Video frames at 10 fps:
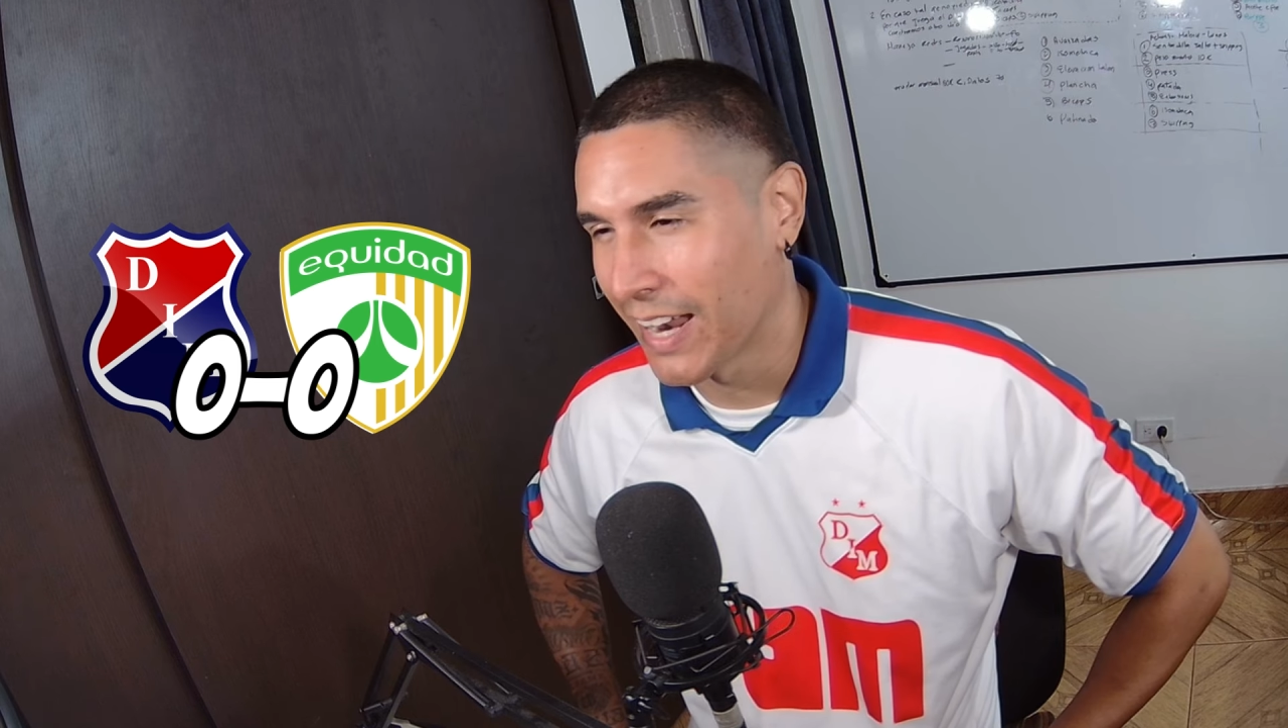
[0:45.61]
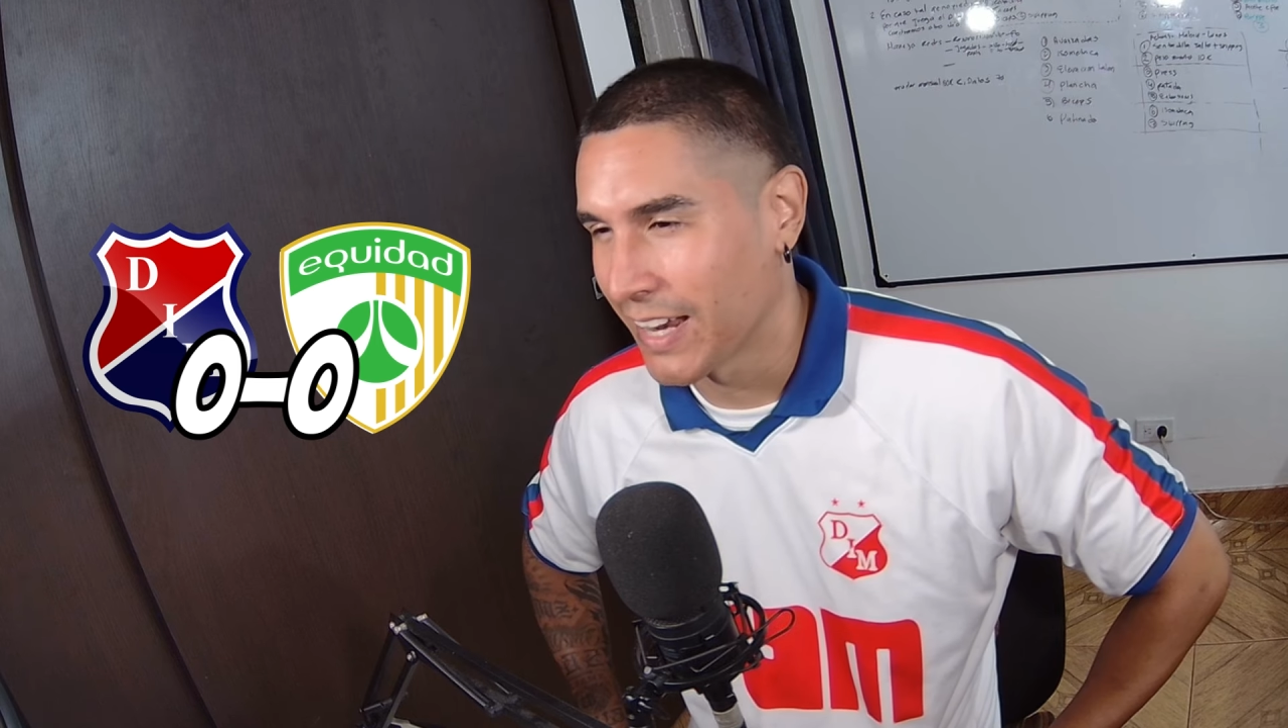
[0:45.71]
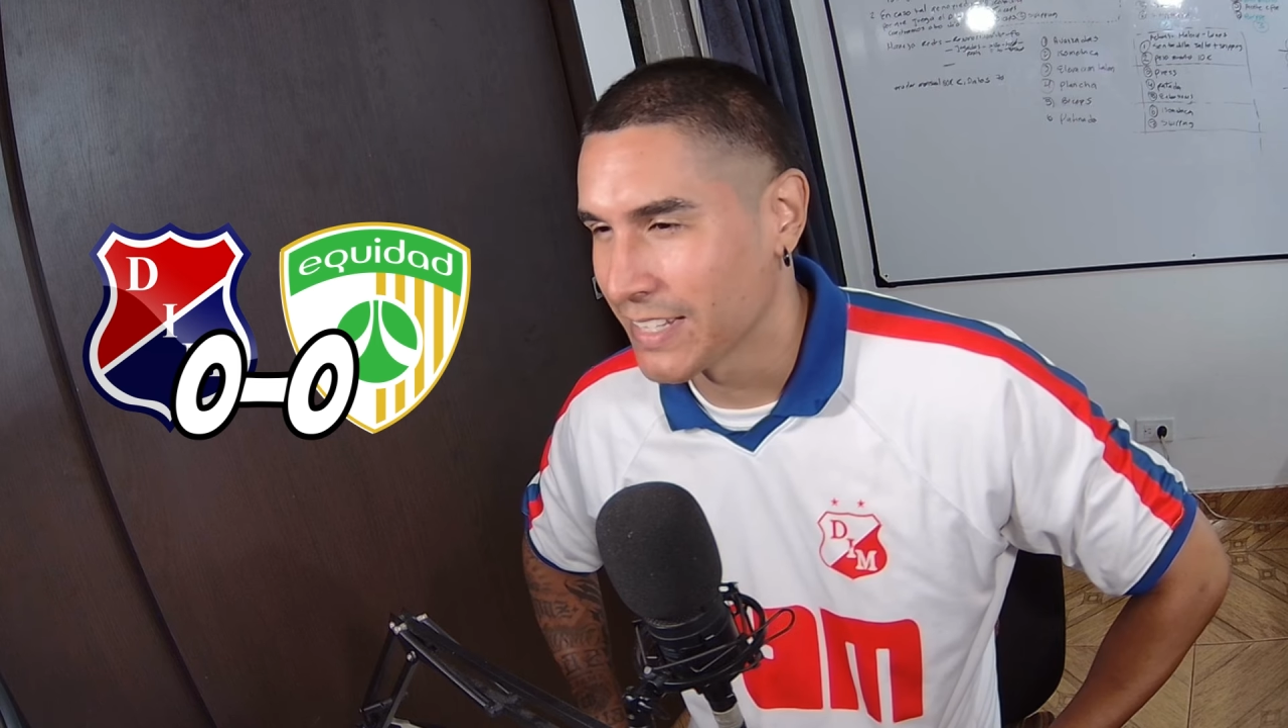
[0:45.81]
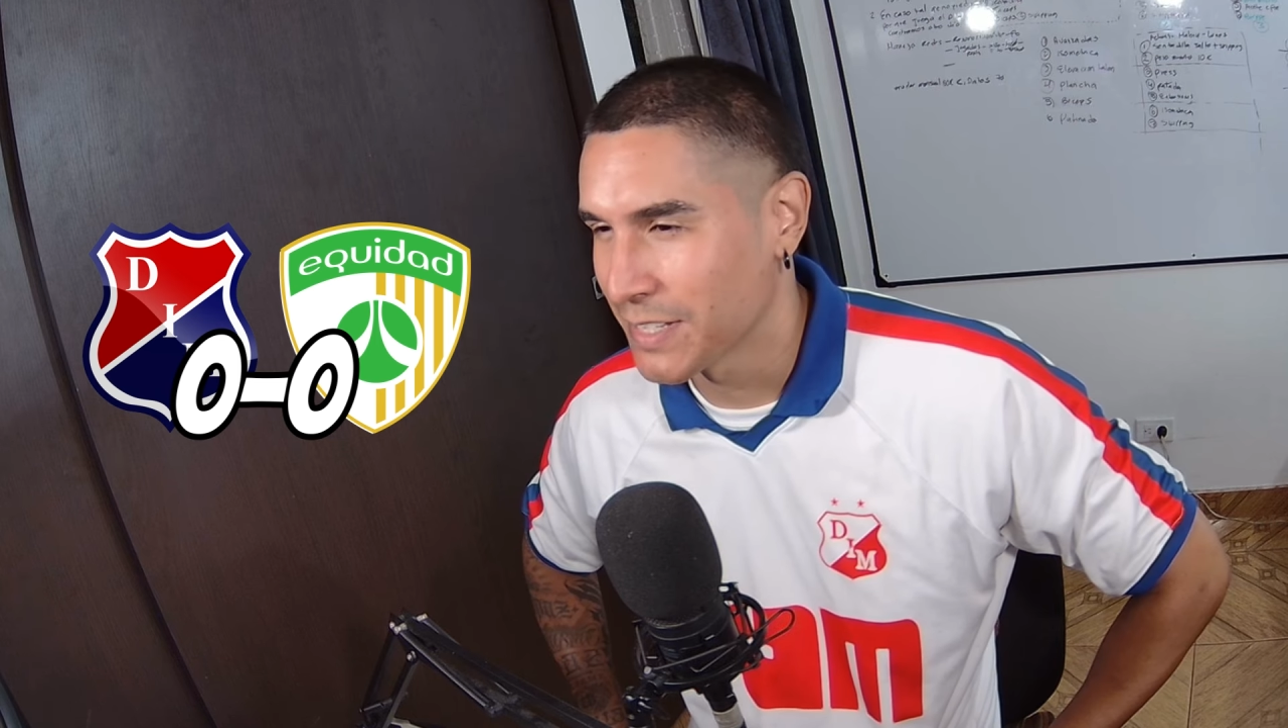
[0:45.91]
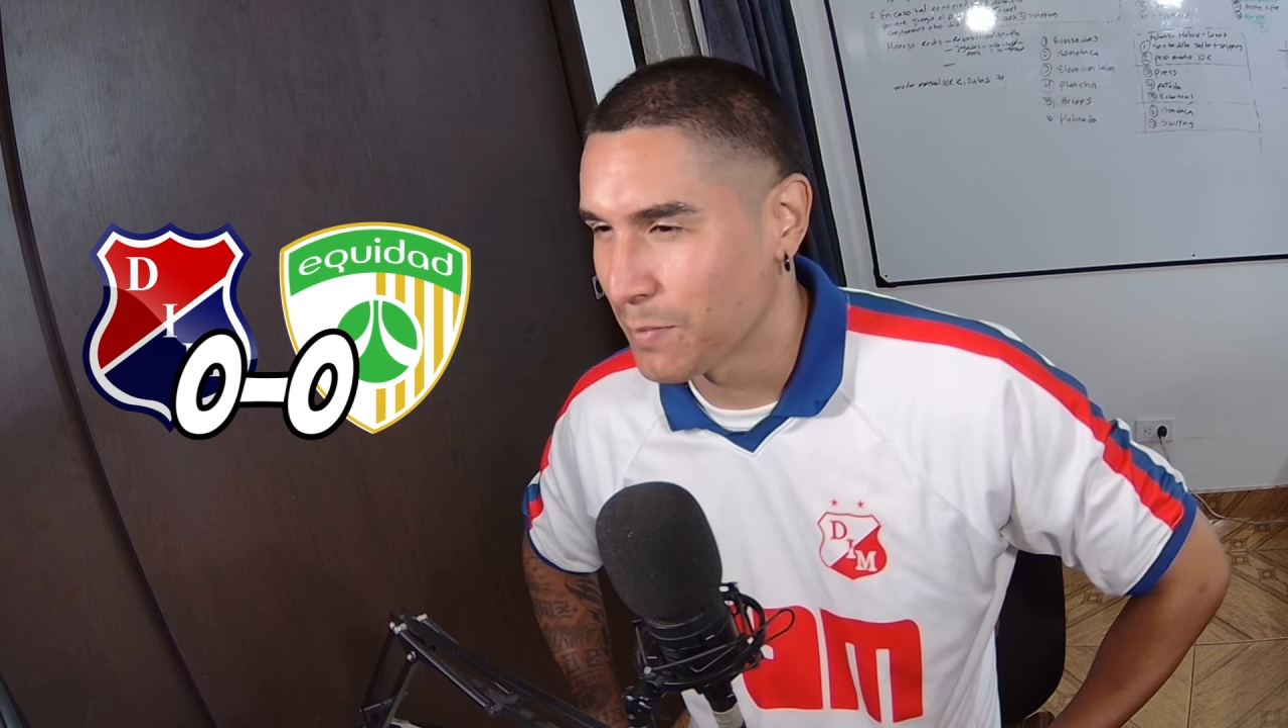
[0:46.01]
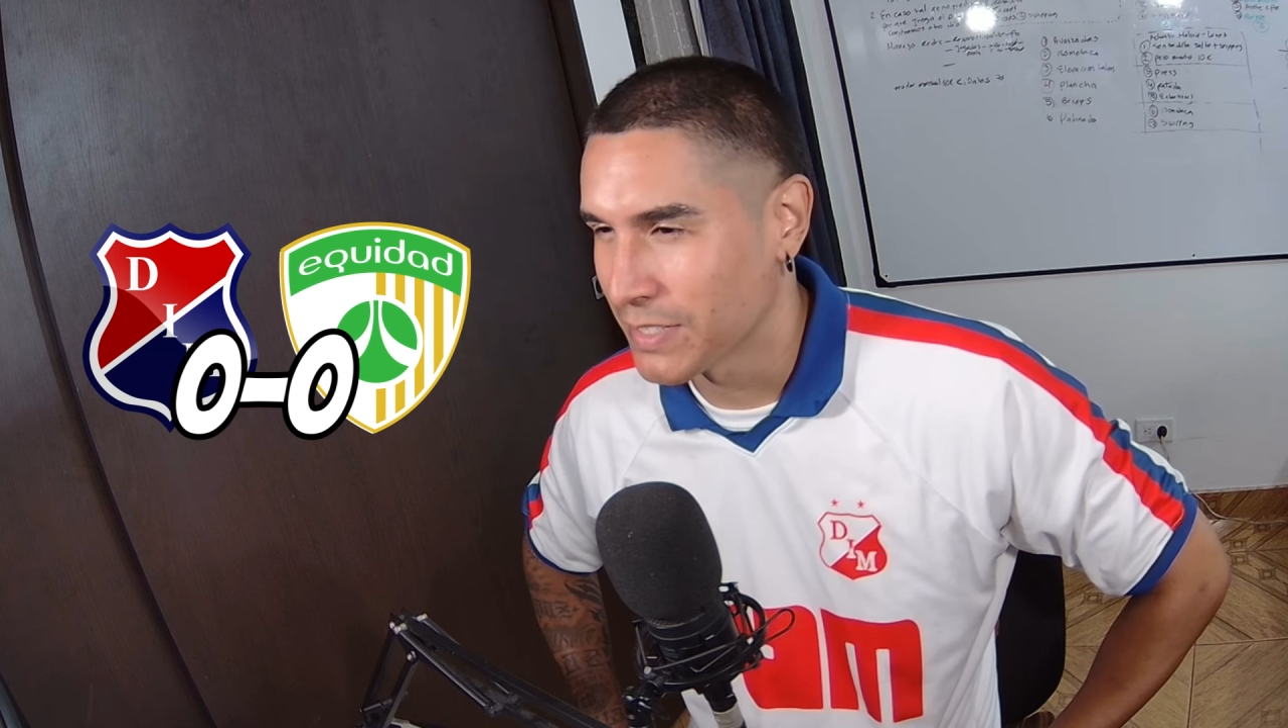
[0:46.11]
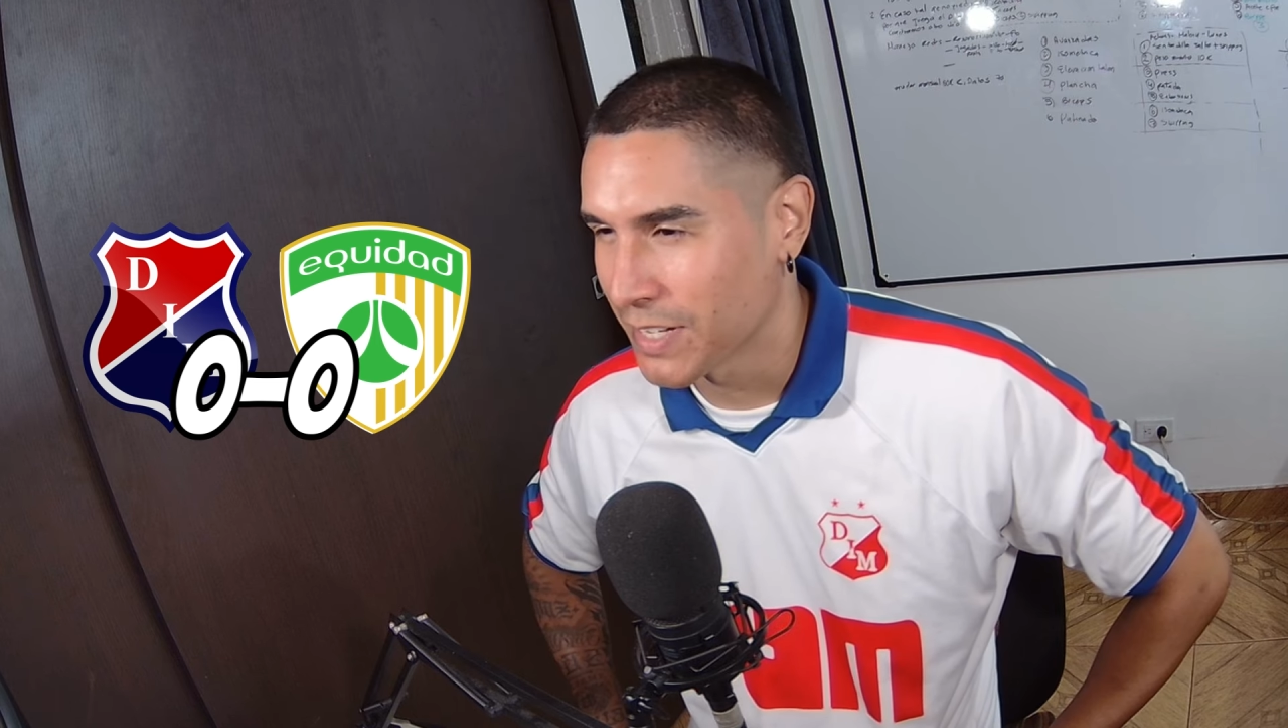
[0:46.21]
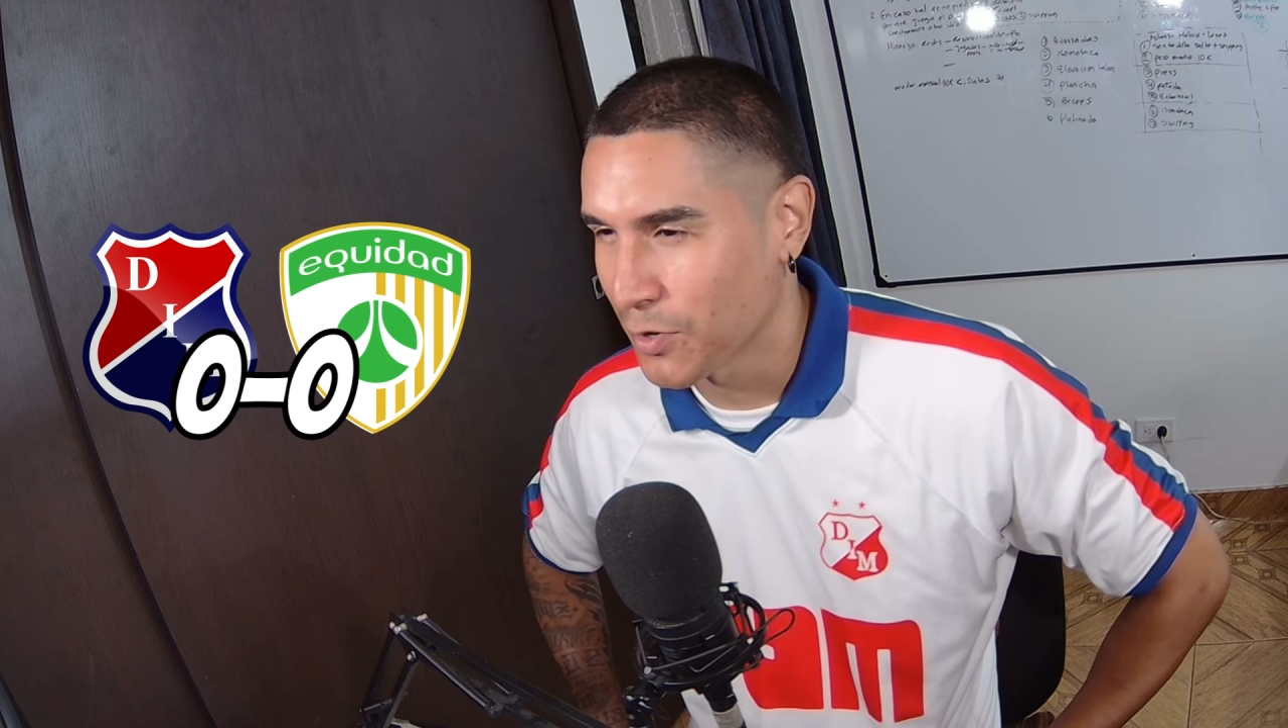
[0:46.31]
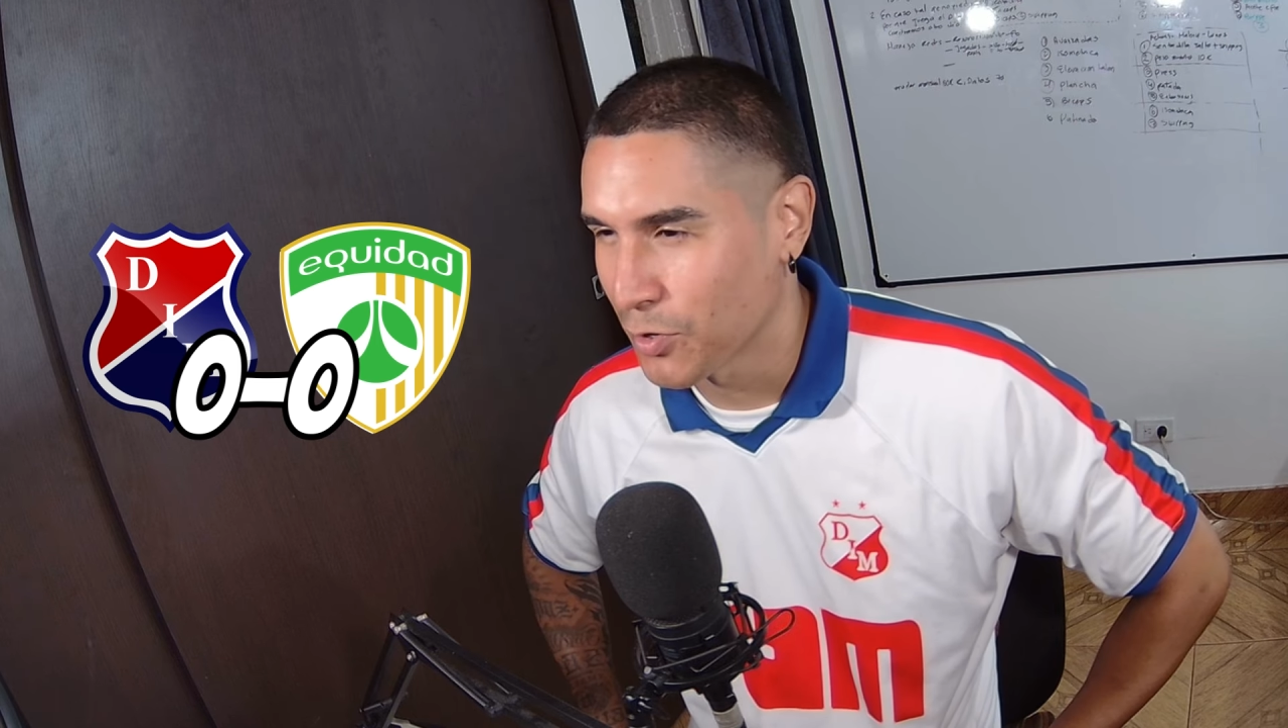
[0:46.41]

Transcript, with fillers: El análisis va a ser